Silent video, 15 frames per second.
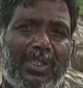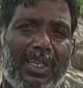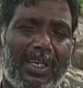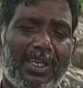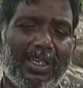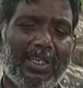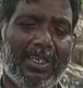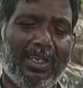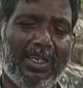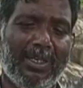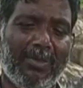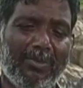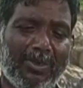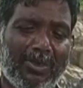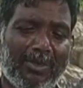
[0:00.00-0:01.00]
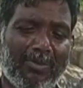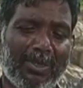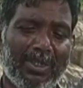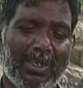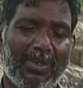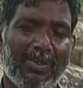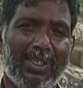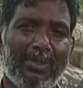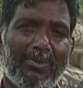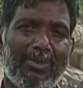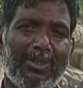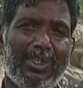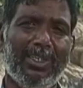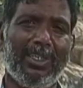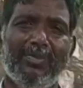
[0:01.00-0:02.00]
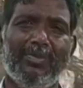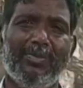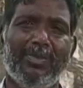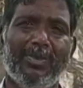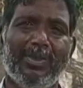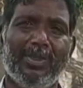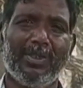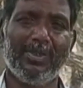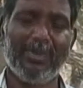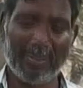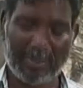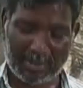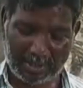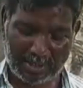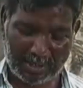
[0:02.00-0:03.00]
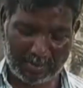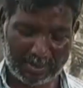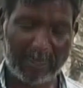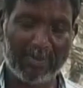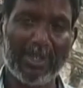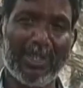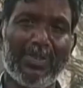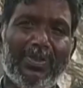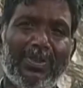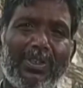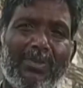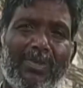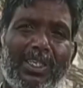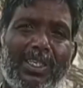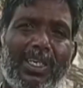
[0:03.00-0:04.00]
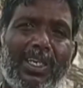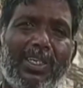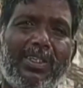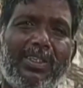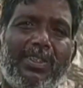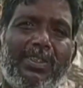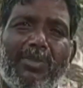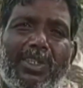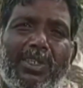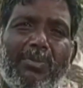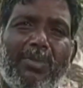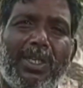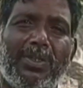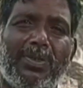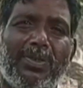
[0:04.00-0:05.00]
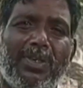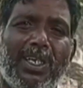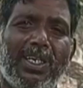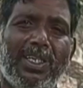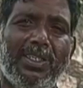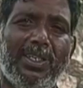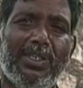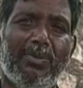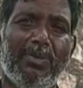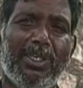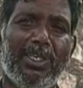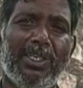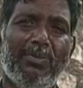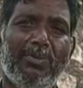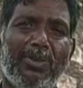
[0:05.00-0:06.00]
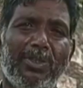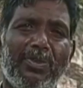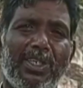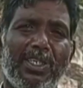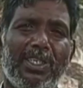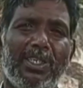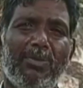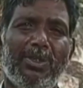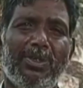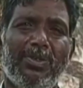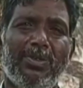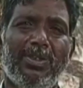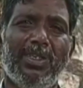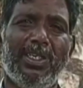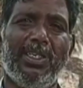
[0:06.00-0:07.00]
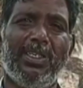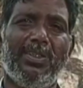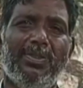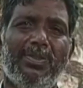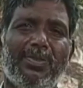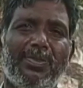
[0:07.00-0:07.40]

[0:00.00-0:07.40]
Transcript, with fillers: నాలుగేళ్ళ అయిపోతుంది వాటికి శ్రీరామస్వామి చేసుకున్నాడు మా జాడ నేను బతికున్నాక చచ్చిపోయినాన్ని పోచిపెట్టి చేయించుకున్నాడు ఆయన